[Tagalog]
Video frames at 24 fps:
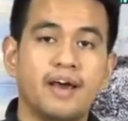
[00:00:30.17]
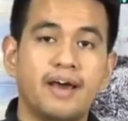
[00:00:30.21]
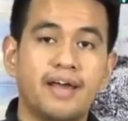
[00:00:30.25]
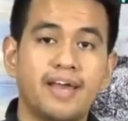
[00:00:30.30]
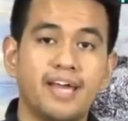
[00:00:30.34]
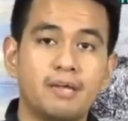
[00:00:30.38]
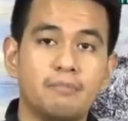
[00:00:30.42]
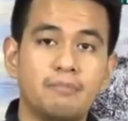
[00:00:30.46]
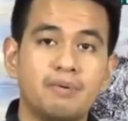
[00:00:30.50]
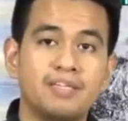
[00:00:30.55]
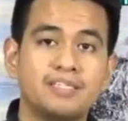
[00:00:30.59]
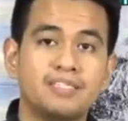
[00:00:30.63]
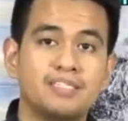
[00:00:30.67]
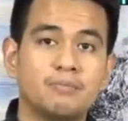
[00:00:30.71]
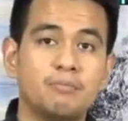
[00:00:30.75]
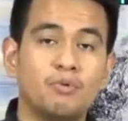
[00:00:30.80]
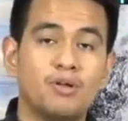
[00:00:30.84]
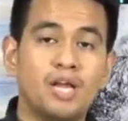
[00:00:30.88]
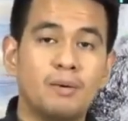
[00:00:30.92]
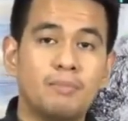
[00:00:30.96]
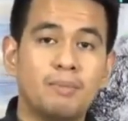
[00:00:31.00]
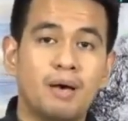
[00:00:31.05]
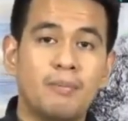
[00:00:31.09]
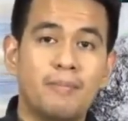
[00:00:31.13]
Kaya naman
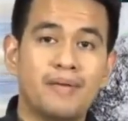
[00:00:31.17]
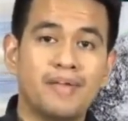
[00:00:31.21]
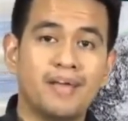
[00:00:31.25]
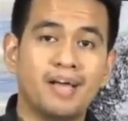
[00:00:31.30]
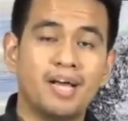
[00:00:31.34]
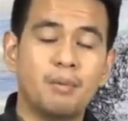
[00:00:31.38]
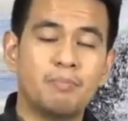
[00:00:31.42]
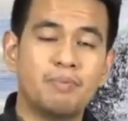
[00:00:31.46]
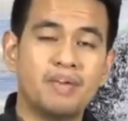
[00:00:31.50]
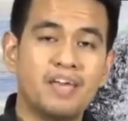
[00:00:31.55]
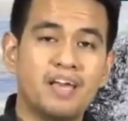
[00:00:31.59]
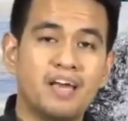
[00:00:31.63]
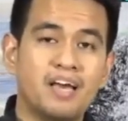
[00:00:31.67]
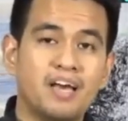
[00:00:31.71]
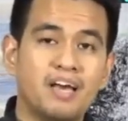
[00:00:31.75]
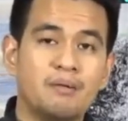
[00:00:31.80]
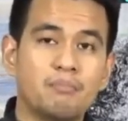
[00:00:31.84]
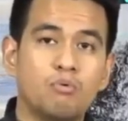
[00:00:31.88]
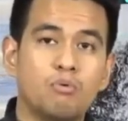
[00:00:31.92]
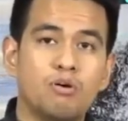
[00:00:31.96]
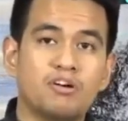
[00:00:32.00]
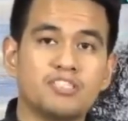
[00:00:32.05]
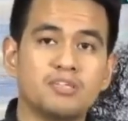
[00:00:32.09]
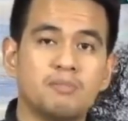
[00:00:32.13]
simula mamayang gabi
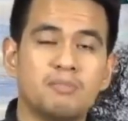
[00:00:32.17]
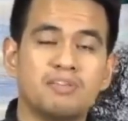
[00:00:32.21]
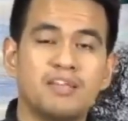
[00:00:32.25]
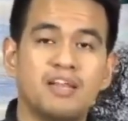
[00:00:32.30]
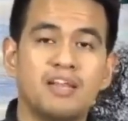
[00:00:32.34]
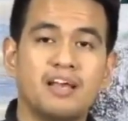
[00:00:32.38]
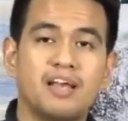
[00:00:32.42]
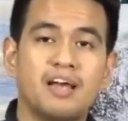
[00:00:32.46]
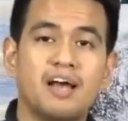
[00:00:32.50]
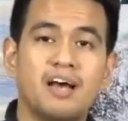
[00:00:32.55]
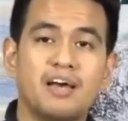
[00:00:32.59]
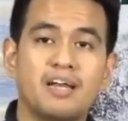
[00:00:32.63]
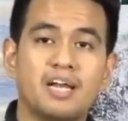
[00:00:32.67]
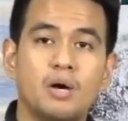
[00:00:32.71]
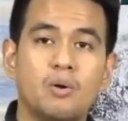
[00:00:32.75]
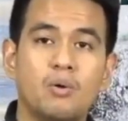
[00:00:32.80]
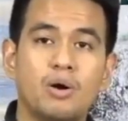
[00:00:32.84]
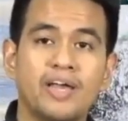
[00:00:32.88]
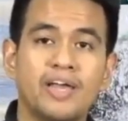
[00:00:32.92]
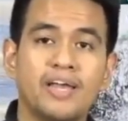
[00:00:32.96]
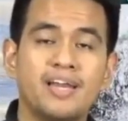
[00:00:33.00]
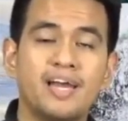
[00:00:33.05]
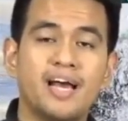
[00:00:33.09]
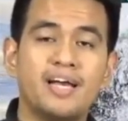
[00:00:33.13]
hanggang bukas sa madaling
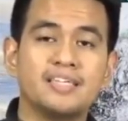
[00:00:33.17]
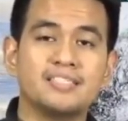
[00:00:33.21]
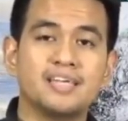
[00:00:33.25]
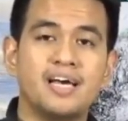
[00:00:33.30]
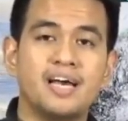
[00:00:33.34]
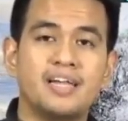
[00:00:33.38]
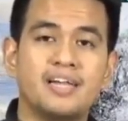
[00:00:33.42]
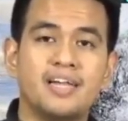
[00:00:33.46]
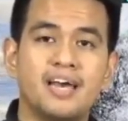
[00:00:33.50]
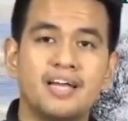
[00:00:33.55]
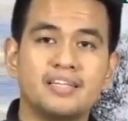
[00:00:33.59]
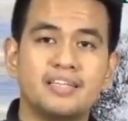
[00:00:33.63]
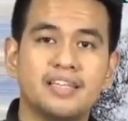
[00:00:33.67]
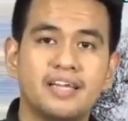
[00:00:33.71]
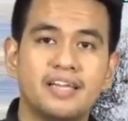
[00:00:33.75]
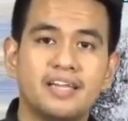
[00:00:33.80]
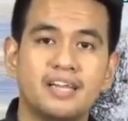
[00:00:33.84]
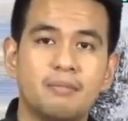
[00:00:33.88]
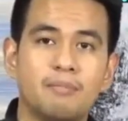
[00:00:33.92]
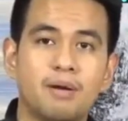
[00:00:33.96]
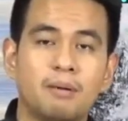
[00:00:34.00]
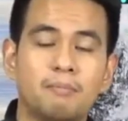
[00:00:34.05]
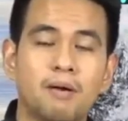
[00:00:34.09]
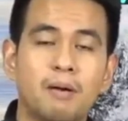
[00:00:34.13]
araw ay inaasahan
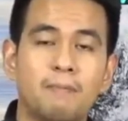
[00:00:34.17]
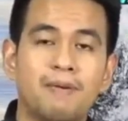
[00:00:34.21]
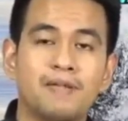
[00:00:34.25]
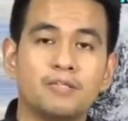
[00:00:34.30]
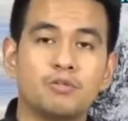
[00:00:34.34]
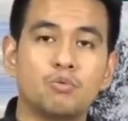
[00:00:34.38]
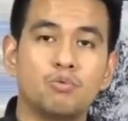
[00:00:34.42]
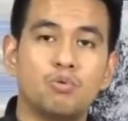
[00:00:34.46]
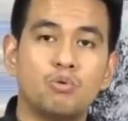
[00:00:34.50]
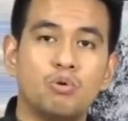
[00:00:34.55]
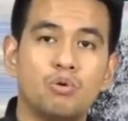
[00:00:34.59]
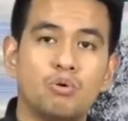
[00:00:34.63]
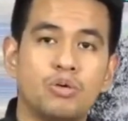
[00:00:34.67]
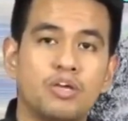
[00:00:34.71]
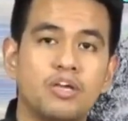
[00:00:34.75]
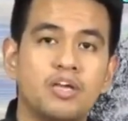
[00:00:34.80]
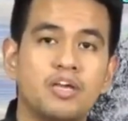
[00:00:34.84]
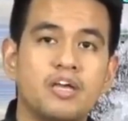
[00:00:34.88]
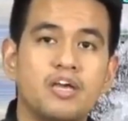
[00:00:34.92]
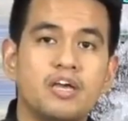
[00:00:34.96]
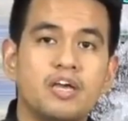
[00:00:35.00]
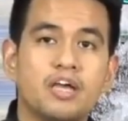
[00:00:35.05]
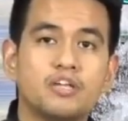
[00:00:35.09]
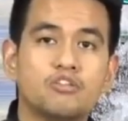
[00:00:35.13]
natin na magpapatuloy
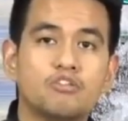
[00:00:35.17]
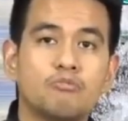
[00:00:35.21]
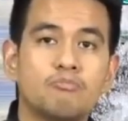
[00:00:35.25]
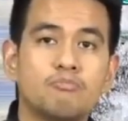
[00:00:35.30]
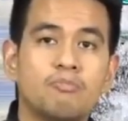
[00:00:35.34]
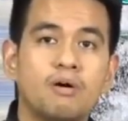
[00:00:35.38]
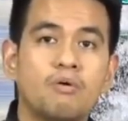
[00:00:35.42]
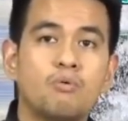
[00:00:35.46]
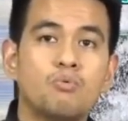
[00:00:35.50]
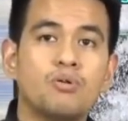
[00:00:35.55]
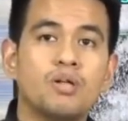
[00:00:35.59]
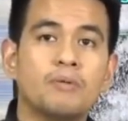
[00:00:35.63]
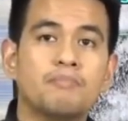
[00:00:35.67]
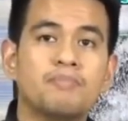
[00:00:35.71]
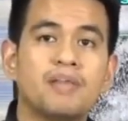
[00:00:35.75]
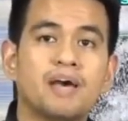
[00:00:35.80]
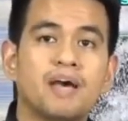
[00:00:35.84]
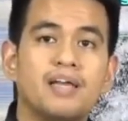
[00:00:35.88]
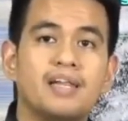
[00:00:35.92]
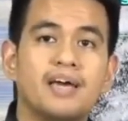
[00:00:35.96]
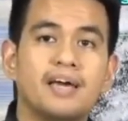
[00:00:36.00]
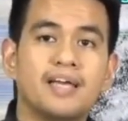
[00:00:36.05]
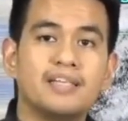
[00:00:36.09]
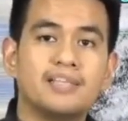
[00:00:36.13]
itong maulap
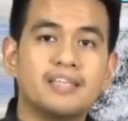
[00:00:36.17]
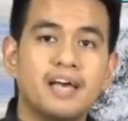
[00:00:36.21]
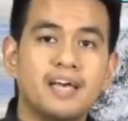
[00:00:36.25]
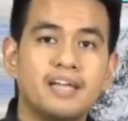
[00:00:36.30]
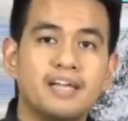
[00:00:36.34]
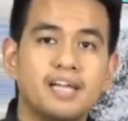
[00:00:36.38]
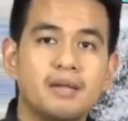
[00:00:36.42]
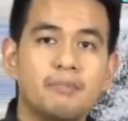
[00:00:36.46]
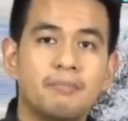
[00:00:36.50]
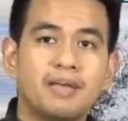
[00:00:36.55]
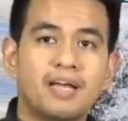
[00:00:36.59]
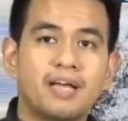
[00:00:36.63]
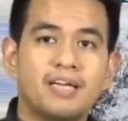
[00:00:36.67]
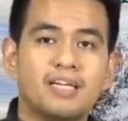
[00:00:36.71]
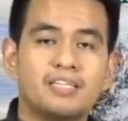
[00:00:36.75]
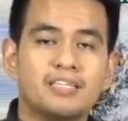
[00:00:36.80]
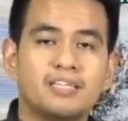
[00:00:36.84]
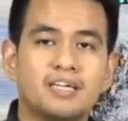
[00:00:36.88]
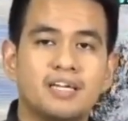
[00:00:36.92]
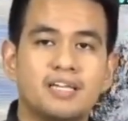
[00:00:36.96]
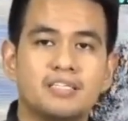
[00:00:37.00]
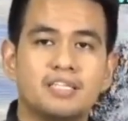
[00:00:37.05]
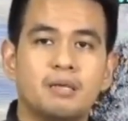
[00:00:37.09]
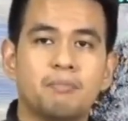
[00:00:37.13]
na kalangitan na may
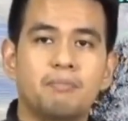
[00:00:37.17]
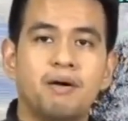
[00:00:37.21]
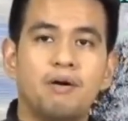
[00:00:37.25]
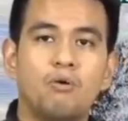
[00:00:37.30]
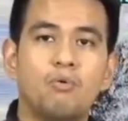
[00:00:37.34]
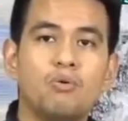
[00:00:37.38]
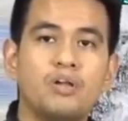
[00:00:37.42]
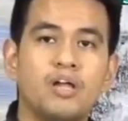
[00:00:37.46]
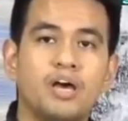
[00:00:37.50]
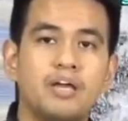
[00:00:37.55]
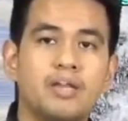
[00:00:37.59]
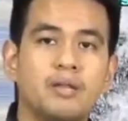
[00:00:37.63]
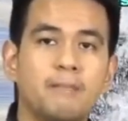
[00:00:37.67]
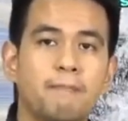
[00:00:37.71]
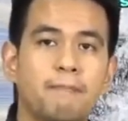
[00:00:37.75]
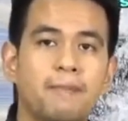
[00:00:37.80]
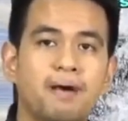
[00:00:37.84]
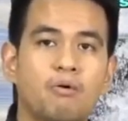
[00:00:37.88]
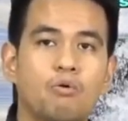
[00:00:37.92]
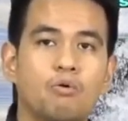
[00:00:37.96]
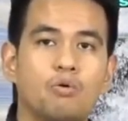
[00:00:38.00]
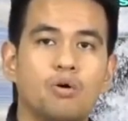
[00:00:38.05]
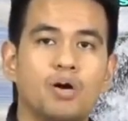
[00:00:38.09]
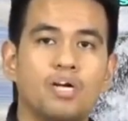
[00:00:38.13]
kalat-kalat na pag-ulan,
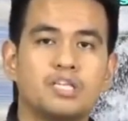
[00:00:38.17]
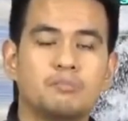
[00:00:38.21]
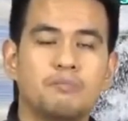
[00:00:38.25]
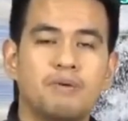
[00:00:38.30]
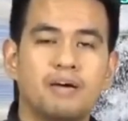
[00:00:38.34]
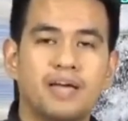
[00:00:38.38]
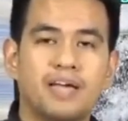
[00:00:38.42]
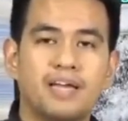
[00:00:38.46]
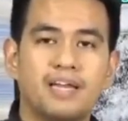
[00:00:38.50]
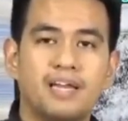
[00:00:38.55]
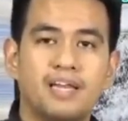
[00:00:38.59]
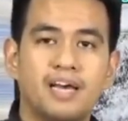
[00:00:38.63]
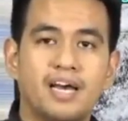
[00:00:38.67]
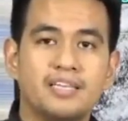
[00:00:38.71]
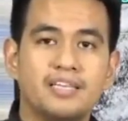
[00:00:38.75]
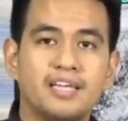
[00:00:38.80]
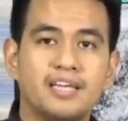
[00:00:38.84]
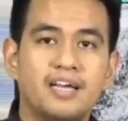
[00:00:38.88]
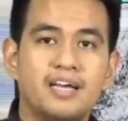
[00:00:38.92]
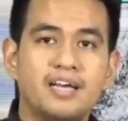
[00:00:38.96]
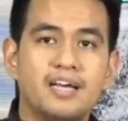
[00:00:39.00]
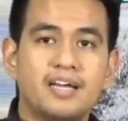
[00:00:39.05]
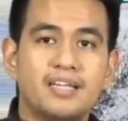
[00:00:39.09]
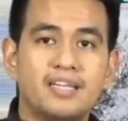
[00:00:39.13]
pagkulog at pagkidlat
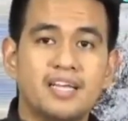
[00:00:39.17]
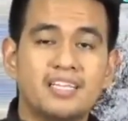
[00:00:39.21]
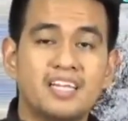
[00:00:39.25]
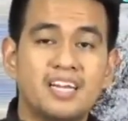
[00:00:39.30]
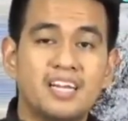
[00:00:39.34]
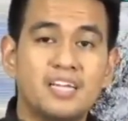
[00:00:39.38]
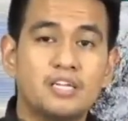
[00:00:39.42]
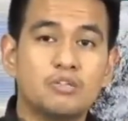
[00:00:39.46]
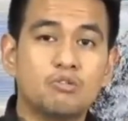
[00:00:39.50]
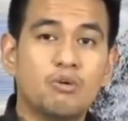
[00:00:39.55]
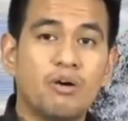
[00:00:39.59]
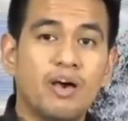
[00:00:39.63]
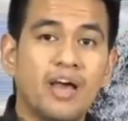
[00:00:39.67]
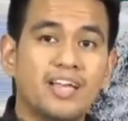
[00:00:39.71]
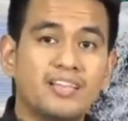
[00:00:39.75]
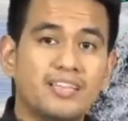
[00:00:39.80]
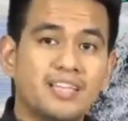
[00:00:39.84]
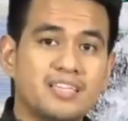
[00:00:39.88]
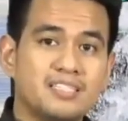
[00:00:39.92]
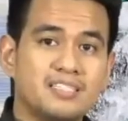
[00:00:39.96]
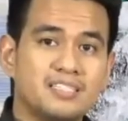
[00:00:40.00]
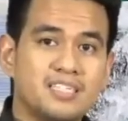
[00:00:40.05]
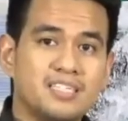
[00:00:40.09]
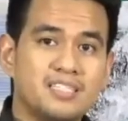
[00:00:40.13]
na dala nitong
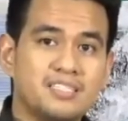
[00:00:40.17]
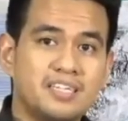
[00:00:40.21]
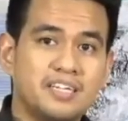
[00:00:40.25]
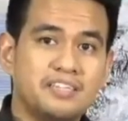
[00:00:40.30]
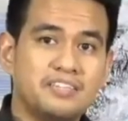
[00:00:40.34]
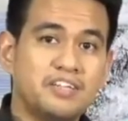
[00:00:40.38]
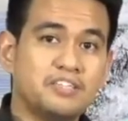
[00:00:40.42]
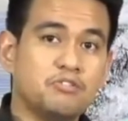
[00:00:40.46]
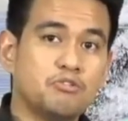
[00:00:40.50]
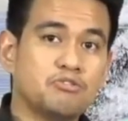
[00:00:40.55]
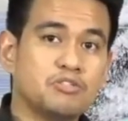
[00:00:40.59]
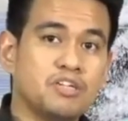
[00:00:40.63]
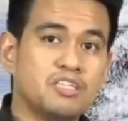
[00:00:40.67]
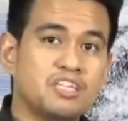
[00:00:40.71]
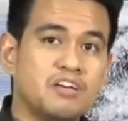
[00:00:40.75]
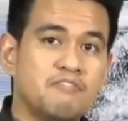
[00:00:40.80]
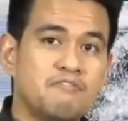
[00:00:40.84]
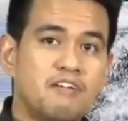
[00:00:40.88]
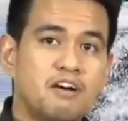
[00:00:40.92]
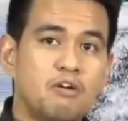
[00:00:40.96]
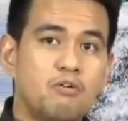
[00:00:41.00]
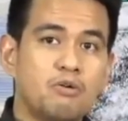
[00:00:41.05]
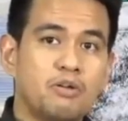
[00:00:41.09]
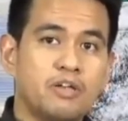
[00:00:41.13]
ITCZ dito sa
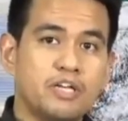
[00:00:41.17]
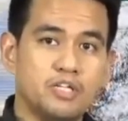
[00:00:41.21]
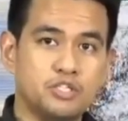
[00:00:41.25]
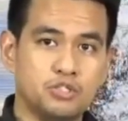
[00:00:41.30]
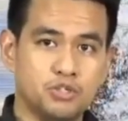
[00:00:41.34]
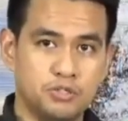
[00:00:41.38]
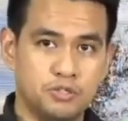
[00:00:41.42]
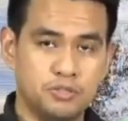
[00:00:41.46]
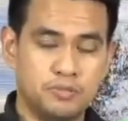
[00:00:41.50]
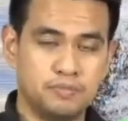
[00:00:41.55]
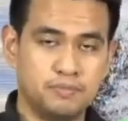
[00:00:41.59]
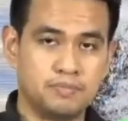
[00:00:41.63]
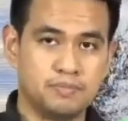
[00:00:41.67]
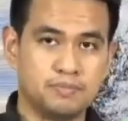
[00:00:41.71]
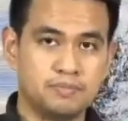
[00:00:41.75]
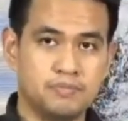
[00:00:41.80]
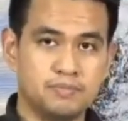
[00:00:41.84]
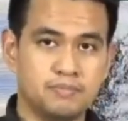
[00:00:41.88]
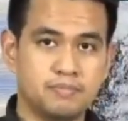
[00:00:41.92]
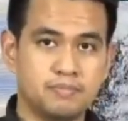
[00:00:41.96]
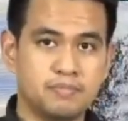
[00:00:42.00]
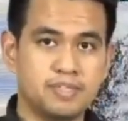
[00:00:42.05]
Davao Region.